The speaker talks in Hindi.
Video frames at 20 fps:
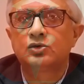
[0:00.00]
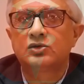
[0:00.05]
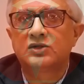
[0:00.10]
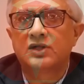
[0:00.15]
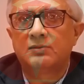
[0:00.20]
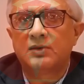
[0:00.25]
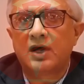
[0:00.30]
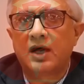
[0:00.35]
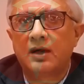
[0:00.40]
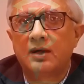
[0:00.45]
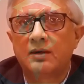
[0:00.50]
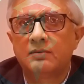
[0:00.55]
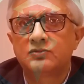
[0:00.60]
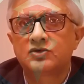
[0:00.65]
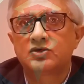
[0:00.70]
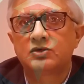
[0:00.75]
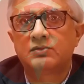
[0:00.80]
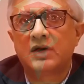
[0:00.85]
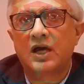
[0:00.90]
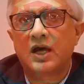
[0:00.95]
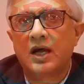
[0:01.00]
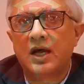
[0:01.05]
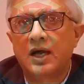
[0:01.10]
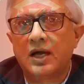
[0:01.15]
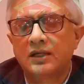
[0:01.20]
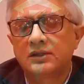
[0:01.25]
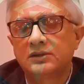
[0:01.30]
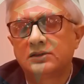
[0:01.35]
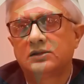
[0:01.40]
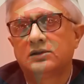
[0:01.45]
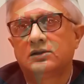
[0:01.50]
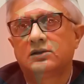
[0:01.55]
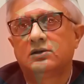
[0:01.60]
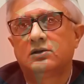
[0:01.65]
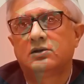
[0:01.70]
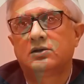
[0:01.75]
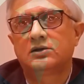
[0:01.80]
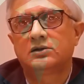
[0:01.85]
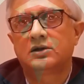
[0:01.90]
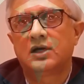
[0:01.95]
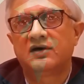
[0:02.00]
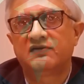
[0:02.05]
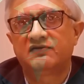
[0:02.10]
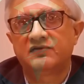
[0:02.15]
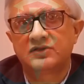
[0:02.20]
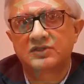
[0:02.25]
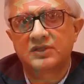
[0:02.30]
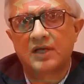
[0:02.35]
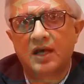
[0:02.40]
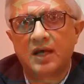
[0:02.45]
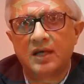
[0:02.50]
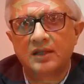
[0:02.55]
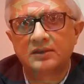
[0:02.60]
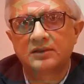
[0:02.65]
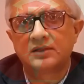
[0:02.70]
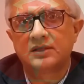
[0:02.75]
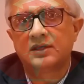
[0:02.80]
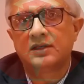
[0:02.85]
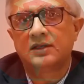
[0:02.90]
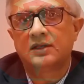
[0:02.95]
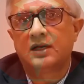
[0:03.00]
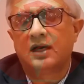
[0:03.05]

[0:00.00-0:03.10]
तो तमाम शुभात और तहफ़ात